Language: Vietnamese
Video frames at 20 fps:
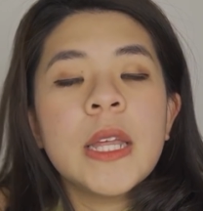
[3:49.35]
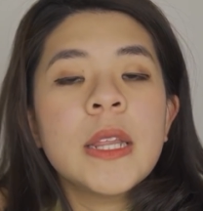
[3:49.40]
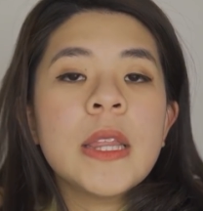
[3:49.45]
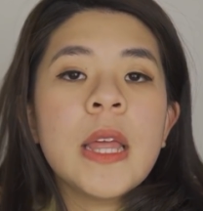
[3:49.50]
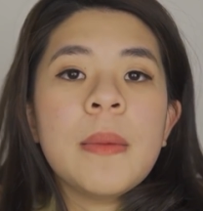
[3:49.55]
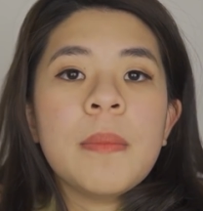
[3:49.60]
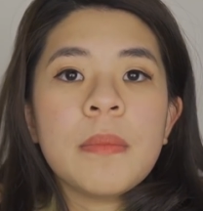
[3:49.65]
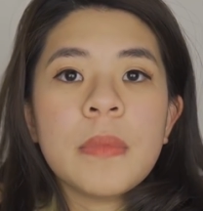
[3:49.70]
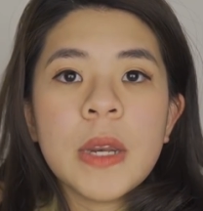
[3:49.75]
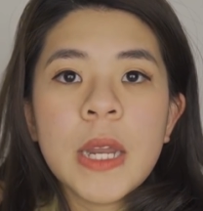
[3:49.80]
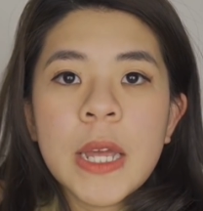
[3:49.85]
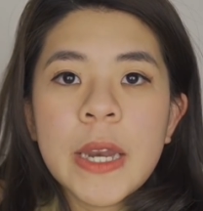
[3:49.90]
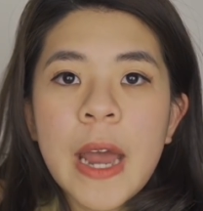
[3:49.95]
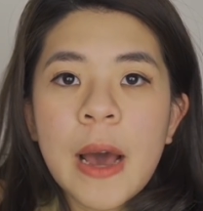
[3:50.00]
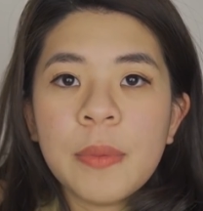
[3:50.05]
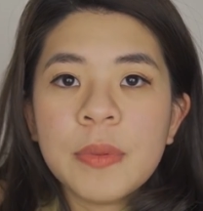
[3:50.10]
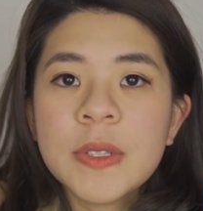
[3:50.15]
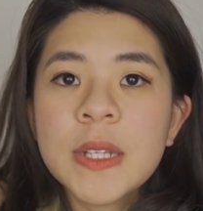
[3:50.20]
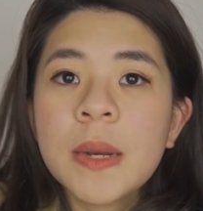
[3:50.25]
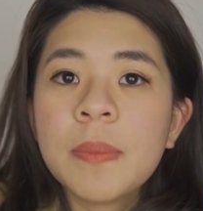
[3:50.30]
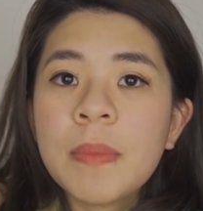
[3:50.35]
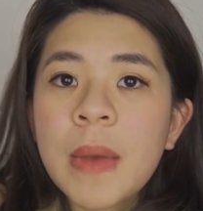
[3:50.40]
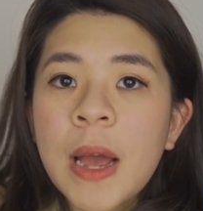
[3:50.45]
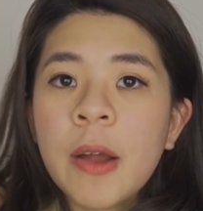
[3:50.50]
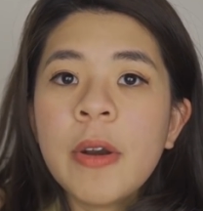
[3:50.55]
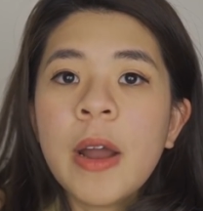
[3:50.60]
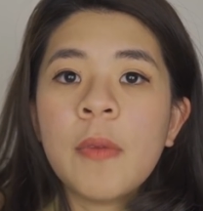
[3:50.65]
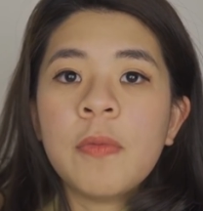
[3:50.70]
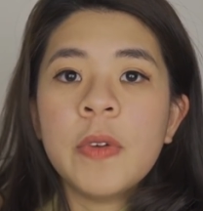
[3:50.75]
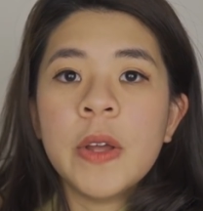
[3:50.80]
đi tìm đi đọc sách
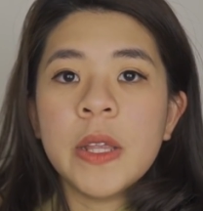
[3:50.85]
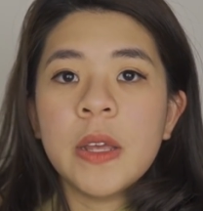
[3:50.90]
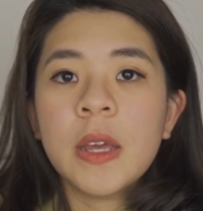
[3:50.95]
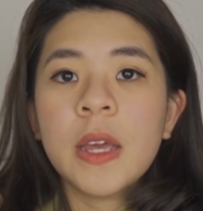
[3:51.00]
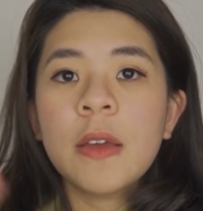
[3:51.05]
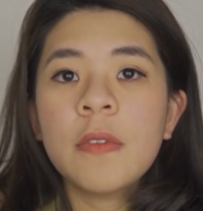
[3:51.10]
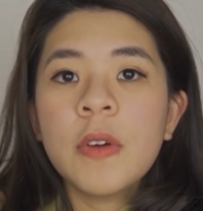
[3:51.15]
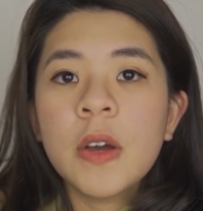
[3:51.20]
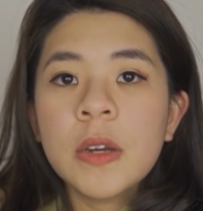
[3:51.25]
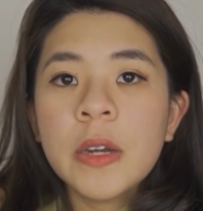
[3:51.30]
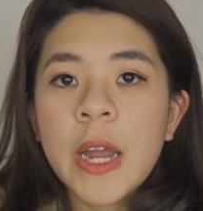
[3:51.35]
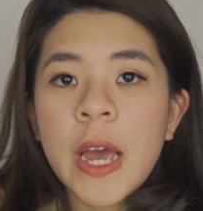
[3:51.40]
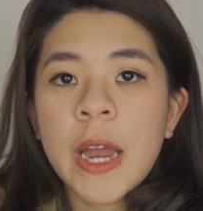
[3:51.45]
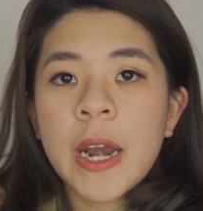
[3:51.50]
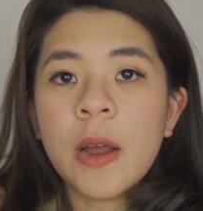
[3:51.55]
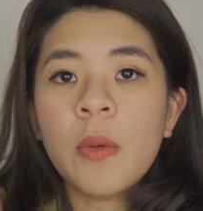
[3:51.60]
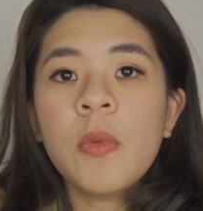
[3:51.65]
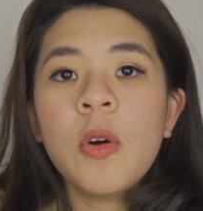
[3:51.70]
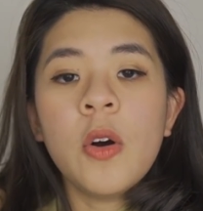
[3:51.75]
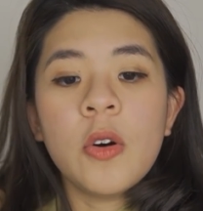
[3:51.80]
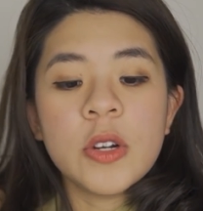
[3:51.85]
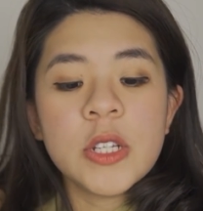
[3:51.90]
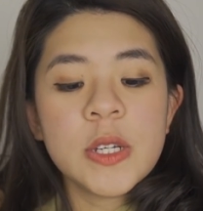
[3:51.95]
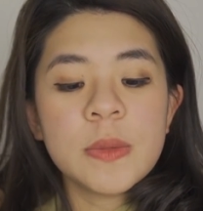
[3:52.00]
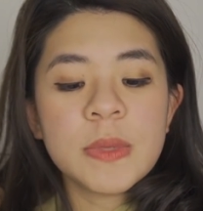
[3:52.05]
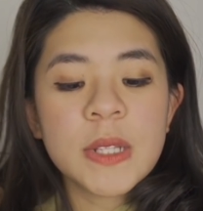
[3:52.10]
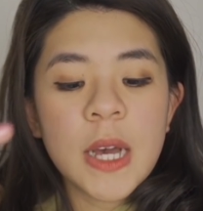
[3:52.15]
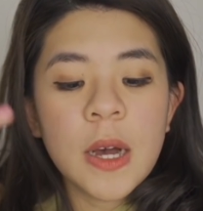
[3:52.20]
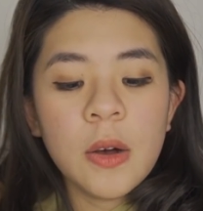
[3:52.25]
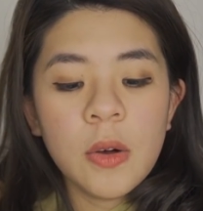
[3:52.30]
báo đọc về những cái vấn đề nóng hổi
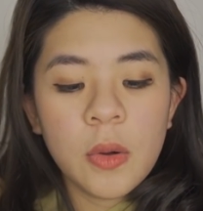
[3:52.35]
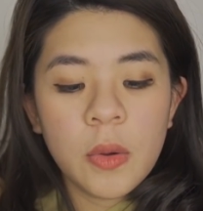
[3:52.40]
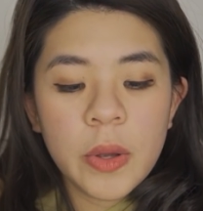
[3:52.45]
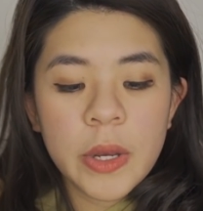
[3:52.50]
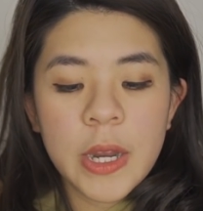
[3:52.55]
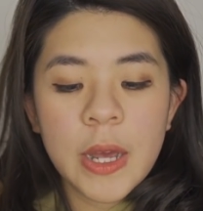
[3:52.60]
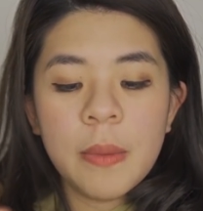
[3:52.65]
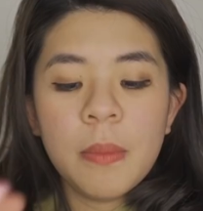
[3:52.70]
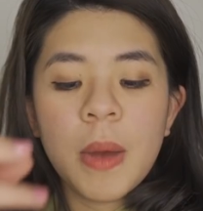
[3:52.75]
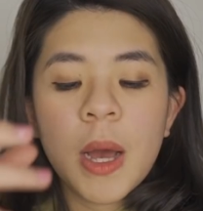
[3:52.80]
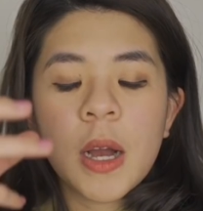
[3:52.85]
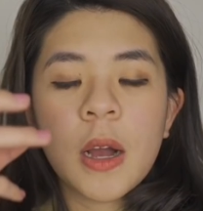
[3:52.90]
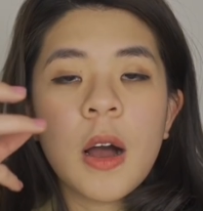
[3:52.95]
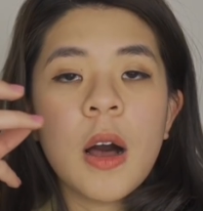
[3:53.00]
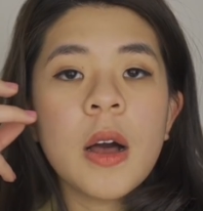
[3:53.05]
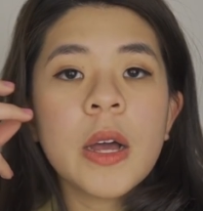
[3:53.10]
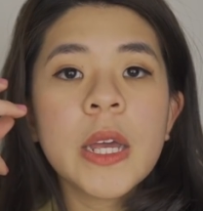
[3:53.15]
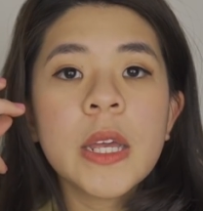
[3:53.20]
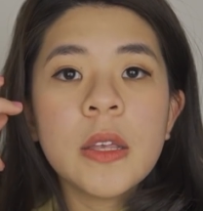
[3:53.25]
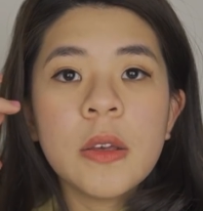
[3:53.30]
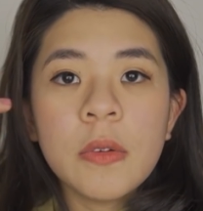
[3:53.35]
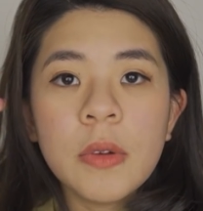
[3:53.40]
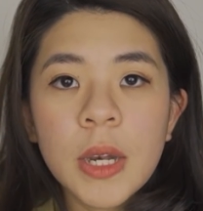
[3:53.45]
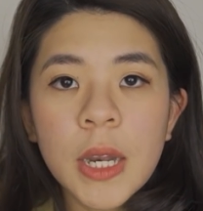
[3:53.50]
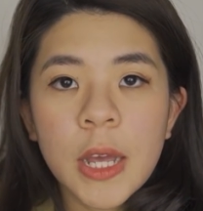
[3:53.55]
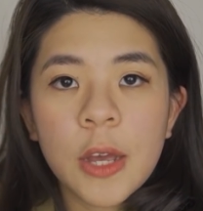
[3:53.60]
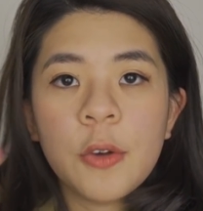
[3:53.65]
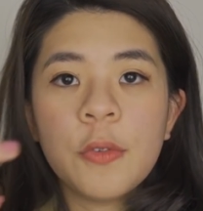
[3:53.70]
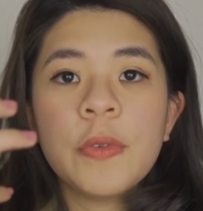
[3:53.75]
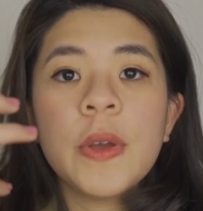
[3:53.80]
trong xã hội để mà có cái dữ
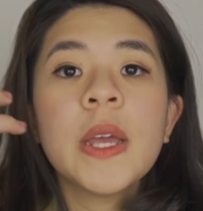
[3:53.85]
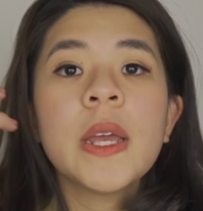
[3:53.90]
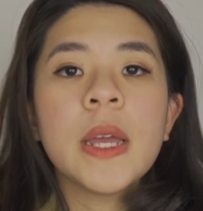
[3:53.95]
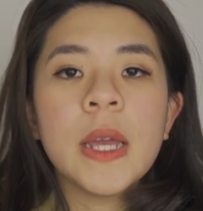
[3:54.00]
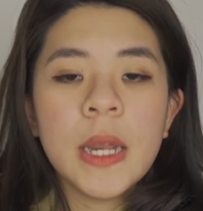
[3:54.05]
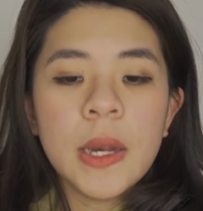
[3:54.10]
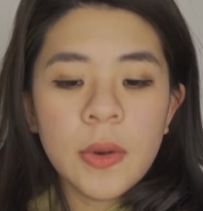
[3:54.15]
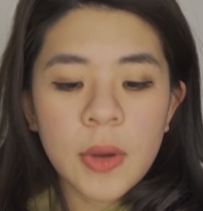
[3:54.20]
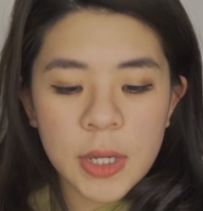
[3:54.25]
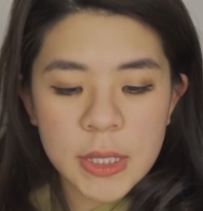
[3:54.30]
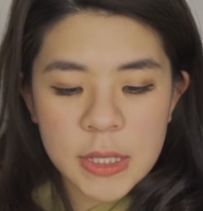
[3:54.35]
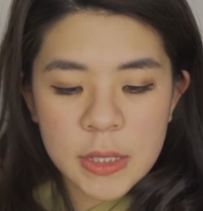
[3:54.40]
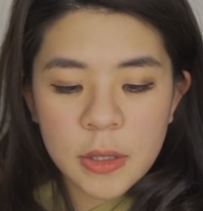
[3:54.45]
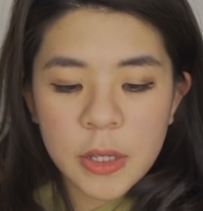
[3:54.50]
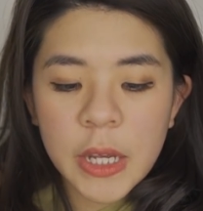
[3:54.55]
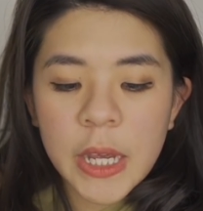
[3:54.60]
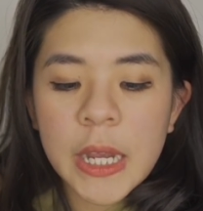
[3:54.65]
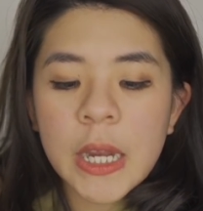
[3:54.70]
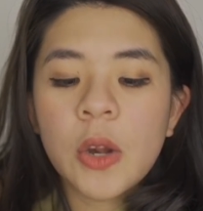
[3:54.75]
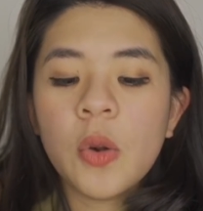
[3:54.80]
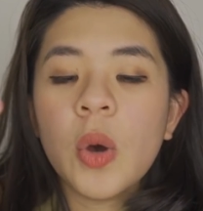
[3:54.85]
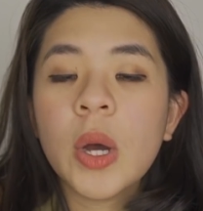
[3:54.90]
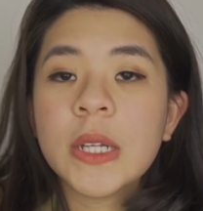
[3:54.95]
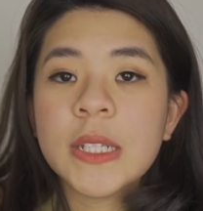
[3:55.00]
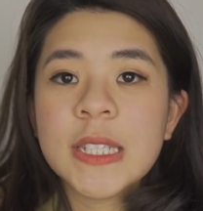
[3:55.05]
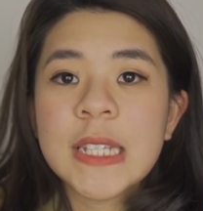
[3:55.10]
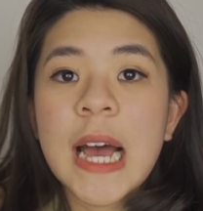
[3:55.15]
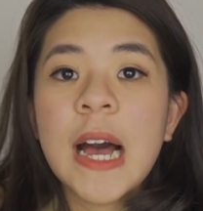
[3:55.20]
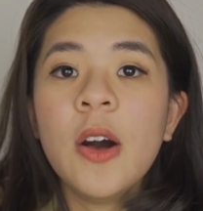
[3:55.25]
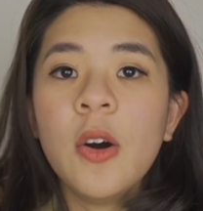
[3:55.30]
liệu viết nghị luận nghị
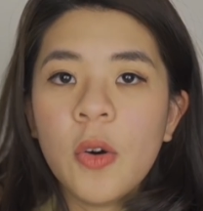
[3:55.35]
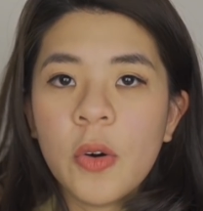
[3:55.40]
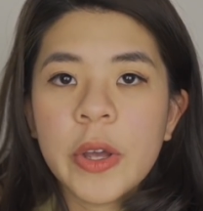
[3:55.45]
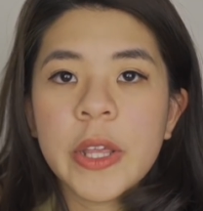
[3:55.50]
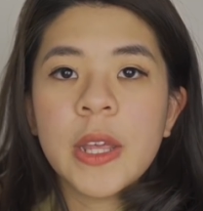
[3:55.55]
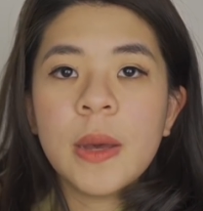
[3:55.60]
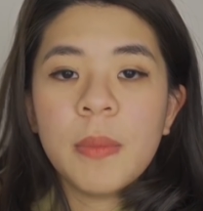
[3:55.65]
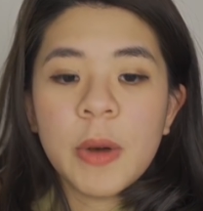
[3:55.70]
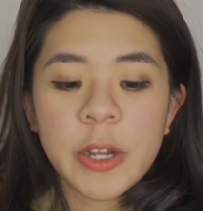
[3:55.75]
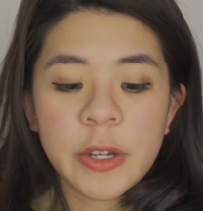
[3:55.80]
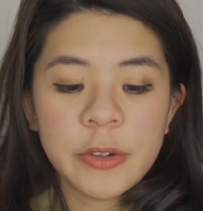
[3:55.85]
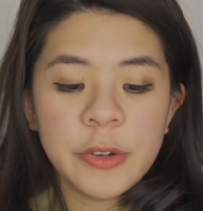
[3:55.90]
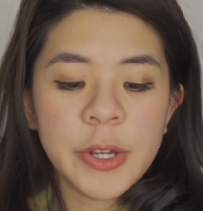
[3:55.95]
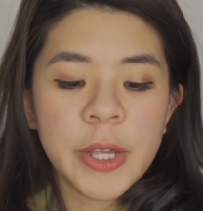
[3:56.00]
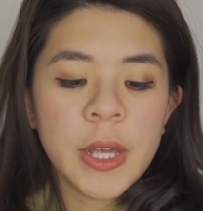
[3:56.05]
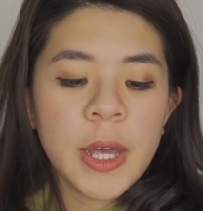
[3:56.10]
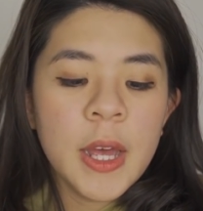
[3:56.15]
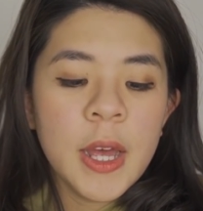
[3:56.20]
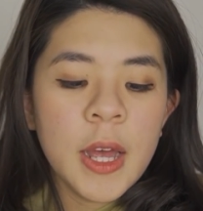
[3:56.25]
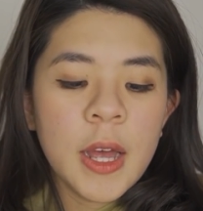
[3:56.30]
luận xã hội nha mọi người